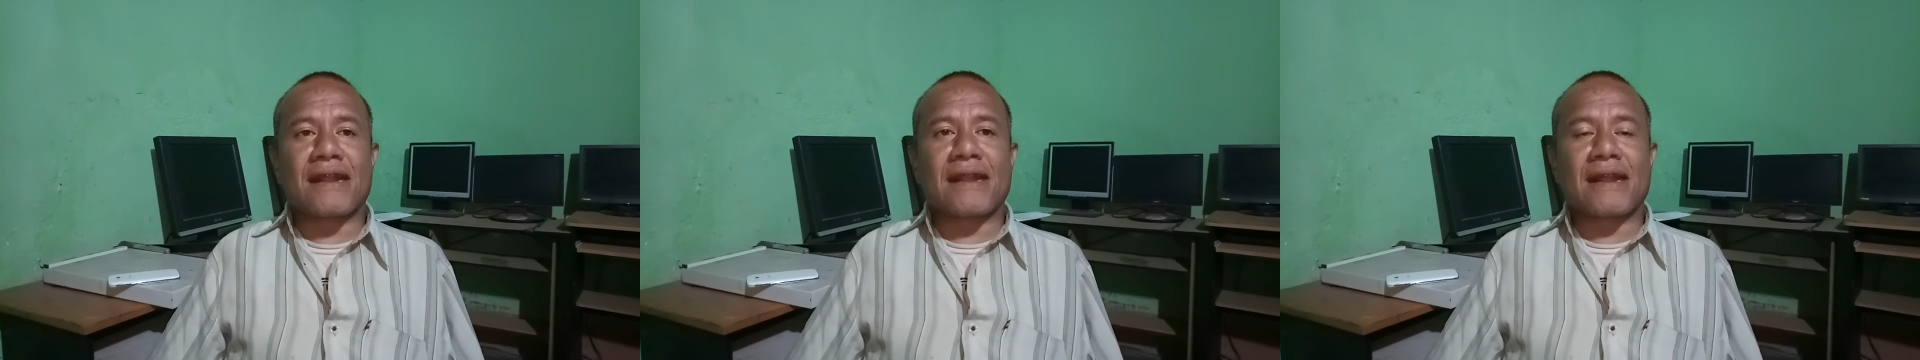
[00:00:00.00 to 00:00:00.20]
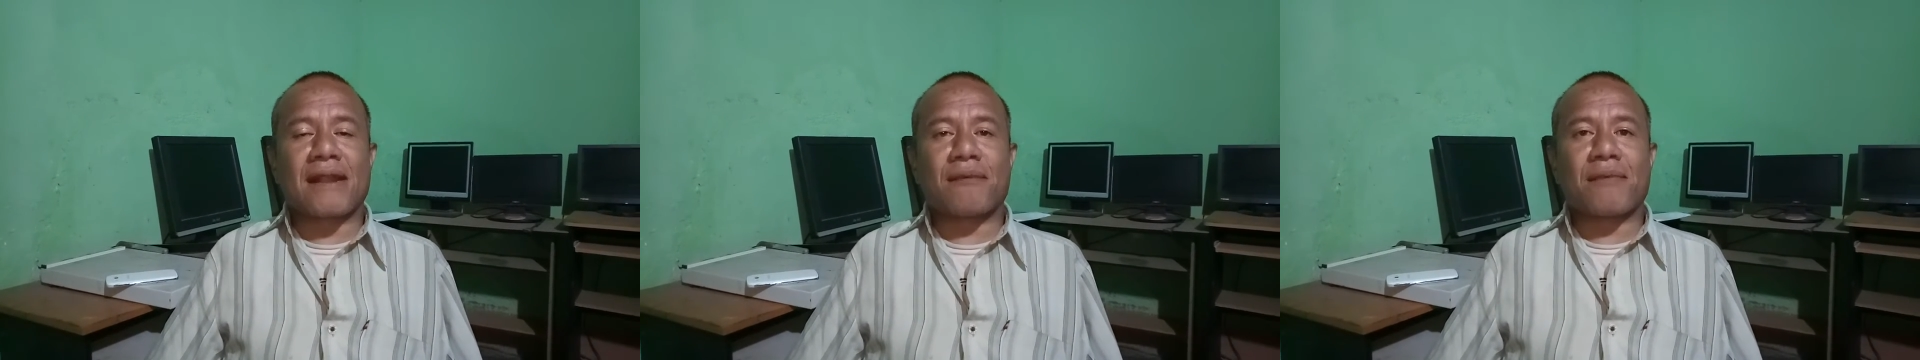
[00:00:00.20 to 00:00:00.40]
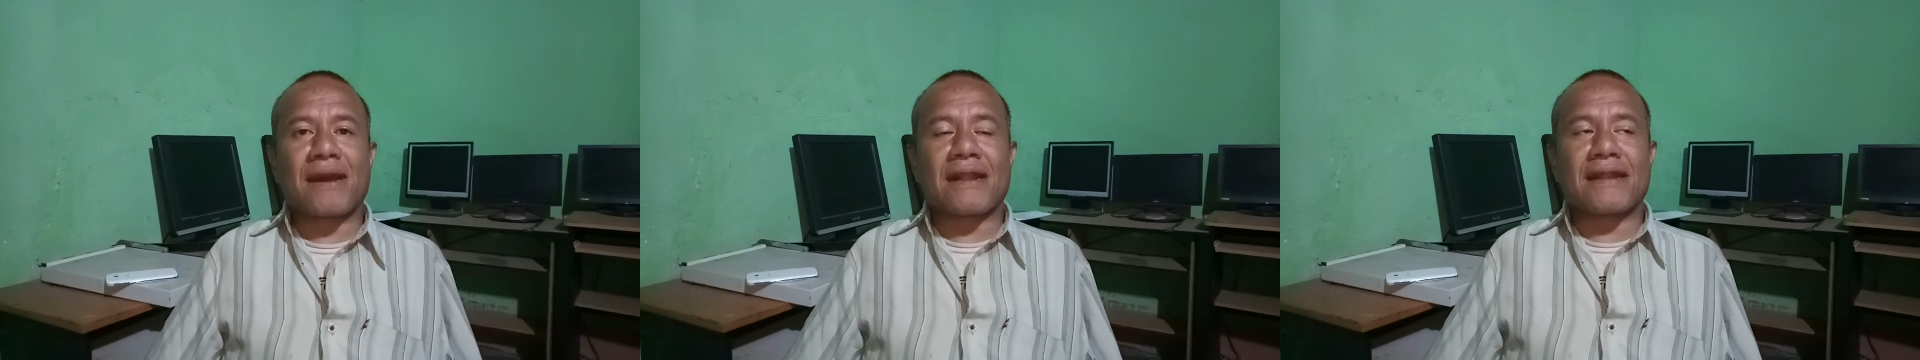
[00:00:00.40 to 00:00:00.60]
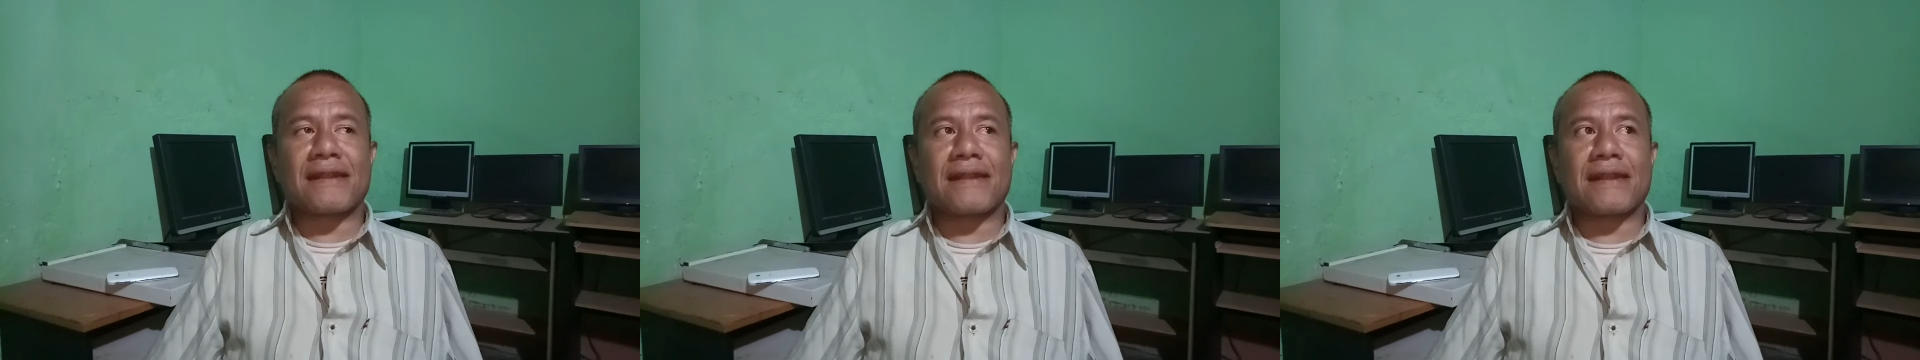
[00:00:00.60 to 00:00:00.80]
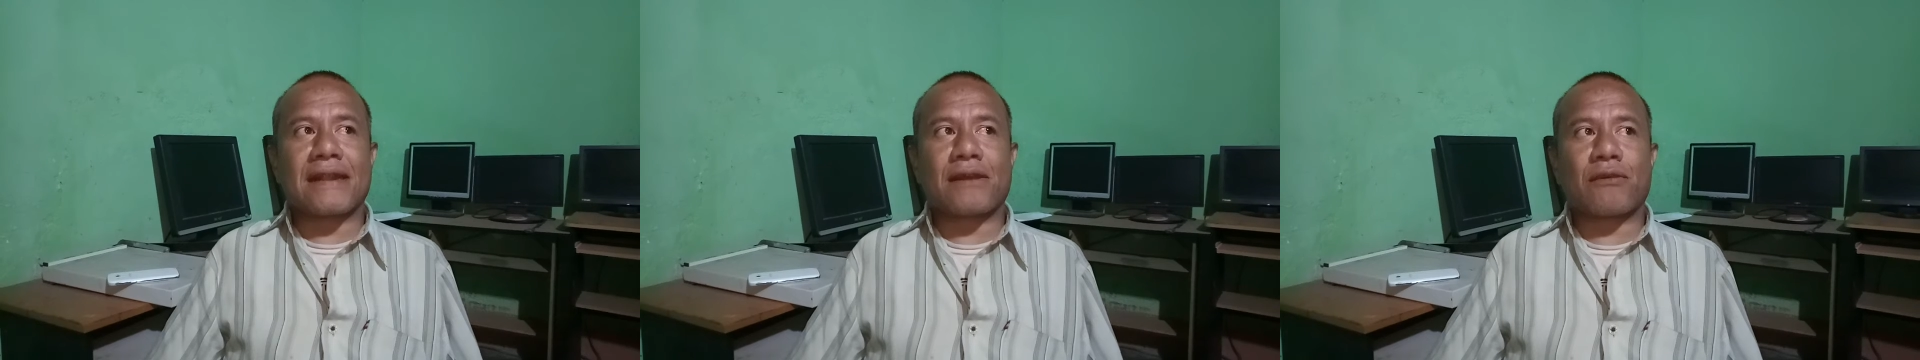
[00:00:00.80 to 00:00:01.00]
dalam hal
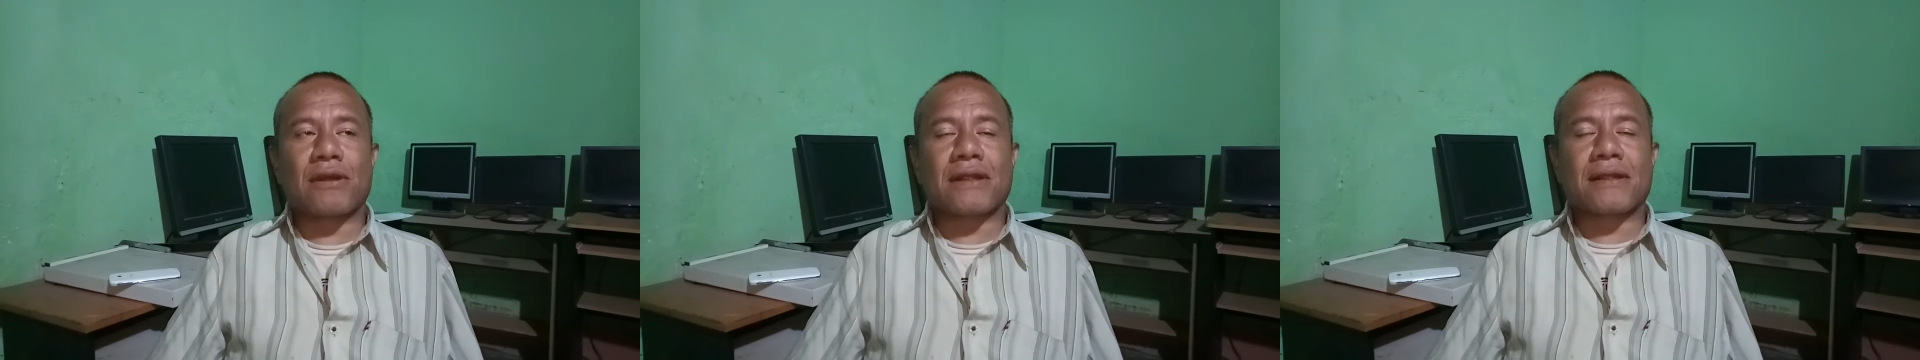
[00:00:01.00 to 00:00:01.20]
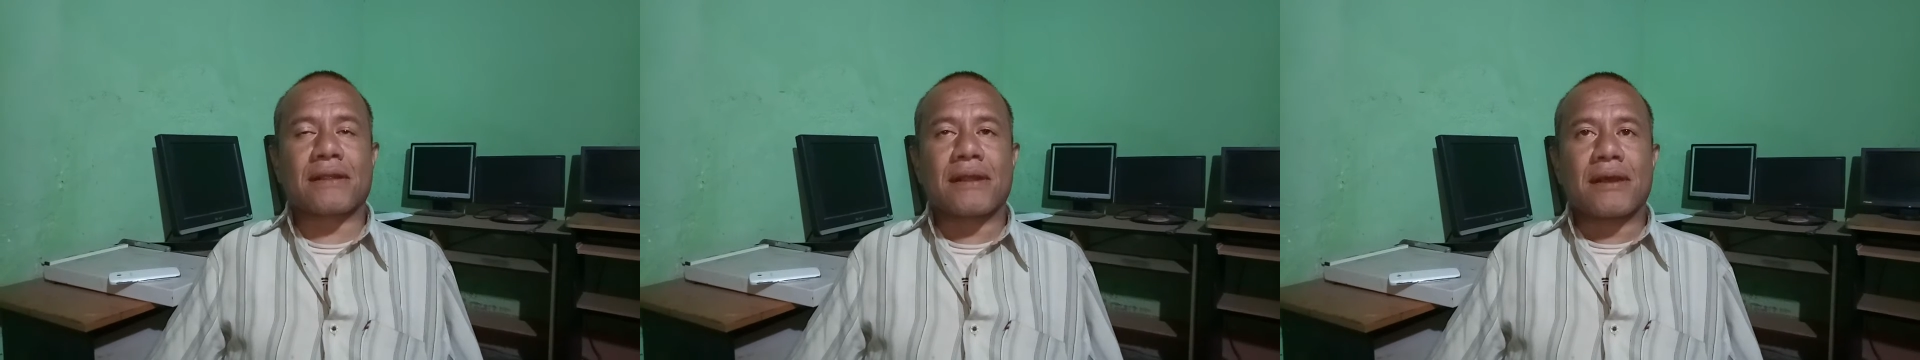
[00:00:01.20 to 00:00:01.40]
ini lewat